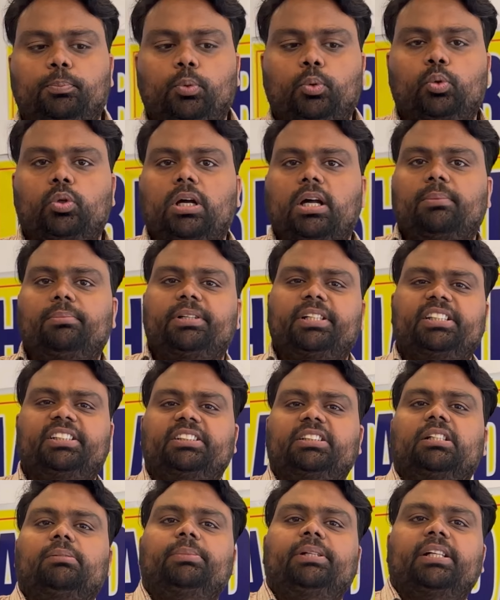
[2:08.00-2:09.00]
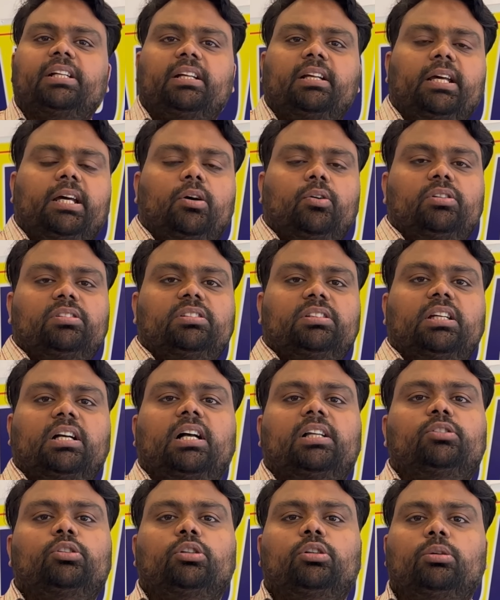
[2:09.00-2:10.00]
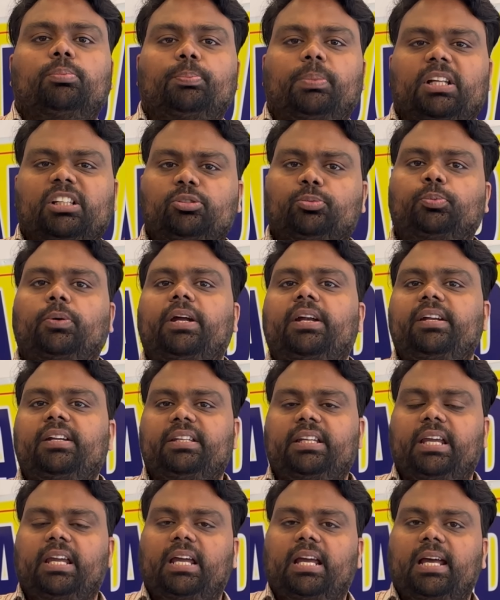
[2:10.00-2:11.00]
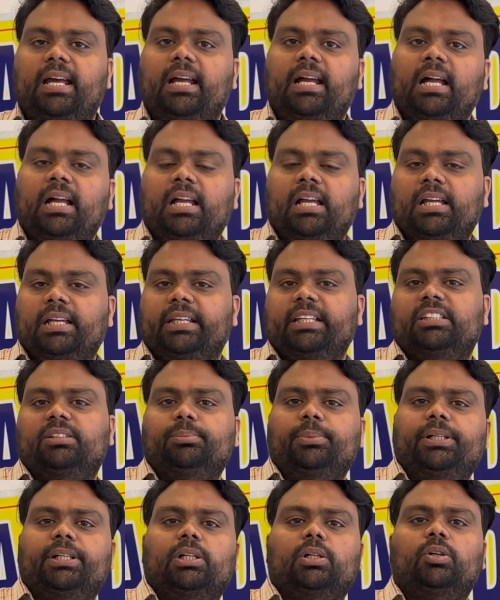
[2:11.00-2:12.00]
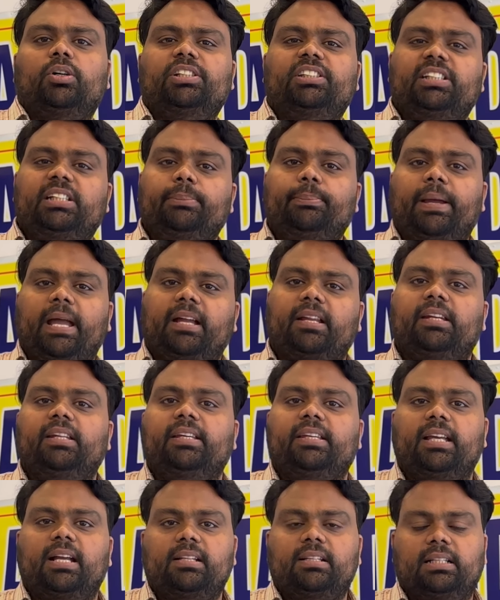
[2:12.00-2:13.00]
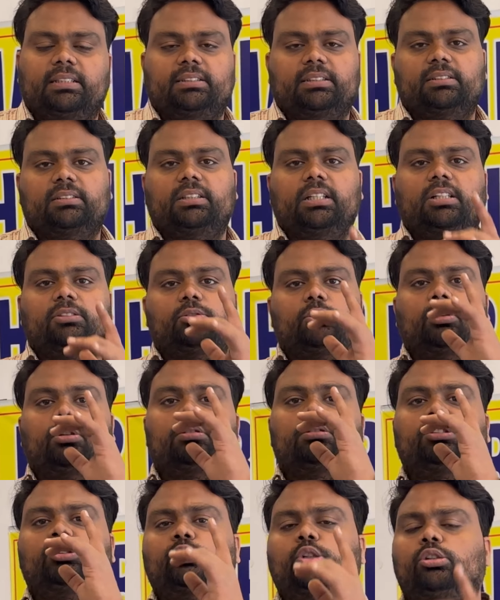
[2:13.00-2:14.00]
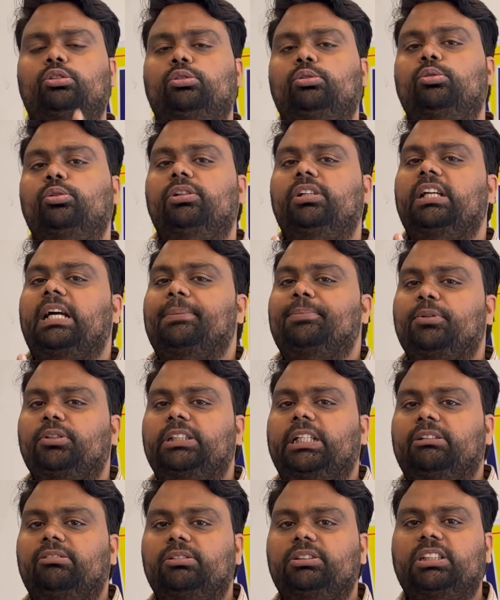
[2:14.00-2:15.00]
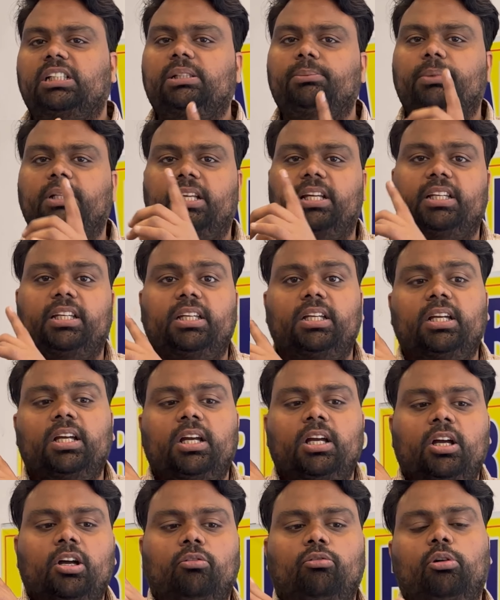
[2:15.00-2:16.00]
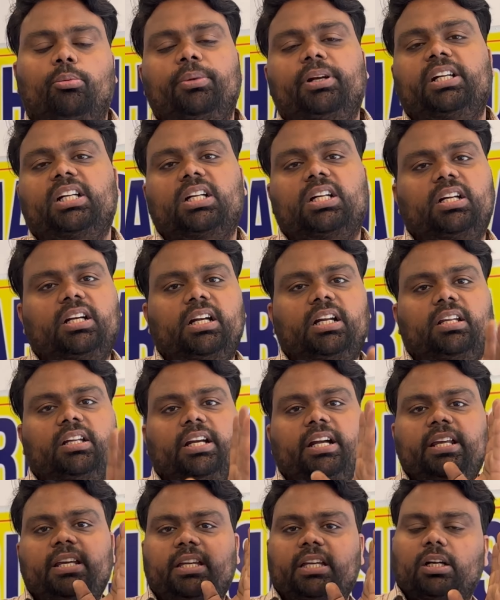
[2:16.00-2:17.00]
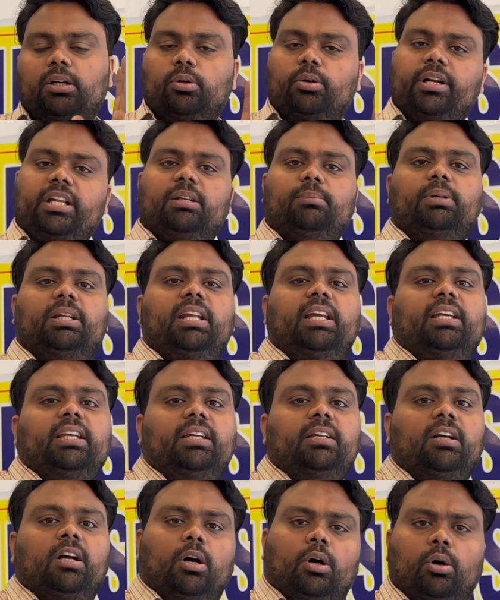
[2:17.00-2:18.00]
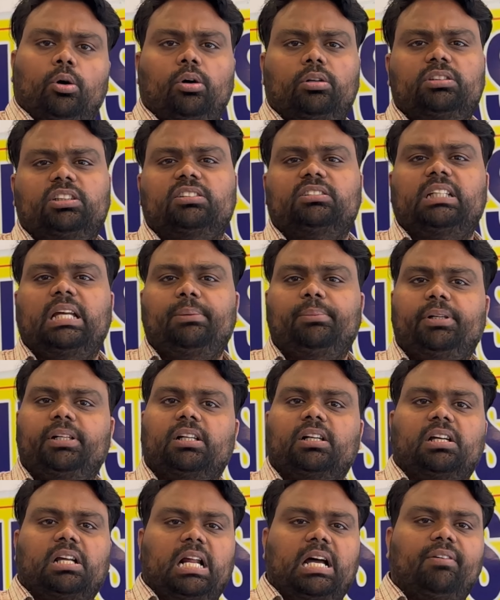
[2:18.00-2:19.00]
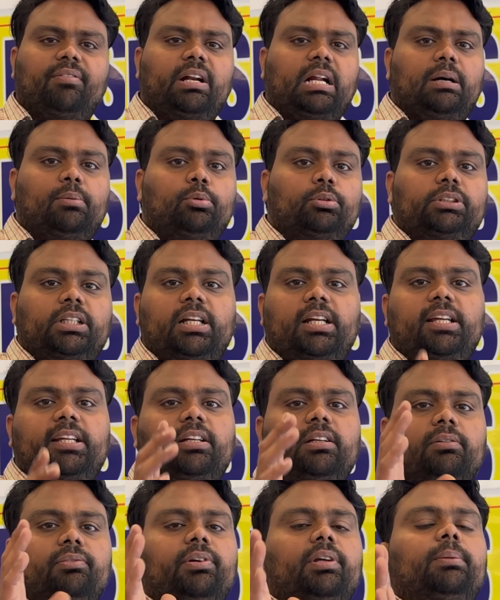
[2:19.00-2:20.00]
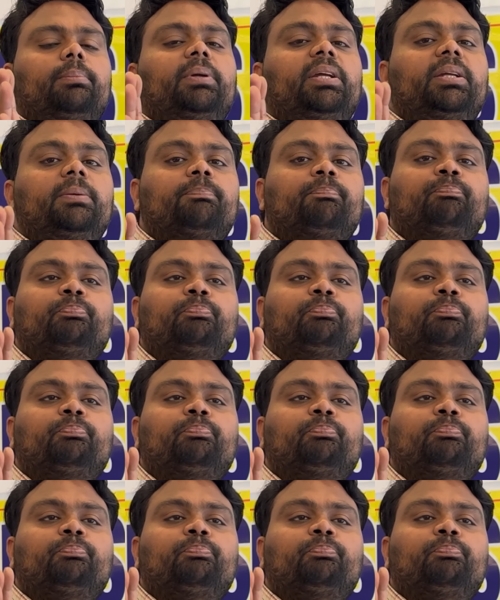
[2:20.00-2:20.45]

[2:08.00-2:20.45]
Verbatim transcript: पूरा डिजिटल मीटर है और इसका जो प्लस पॉइंट ये है कि इस मीटर को इजिली बैक नहीं किया जा सकता तो जो स्कूटी आपको जनरल चली मिलेगी वो मीटर रीडिंग के अकॉर्डिंग मिलेगी हो सकता है मीटर खराब खराब हो जाए लेकिन फिर भी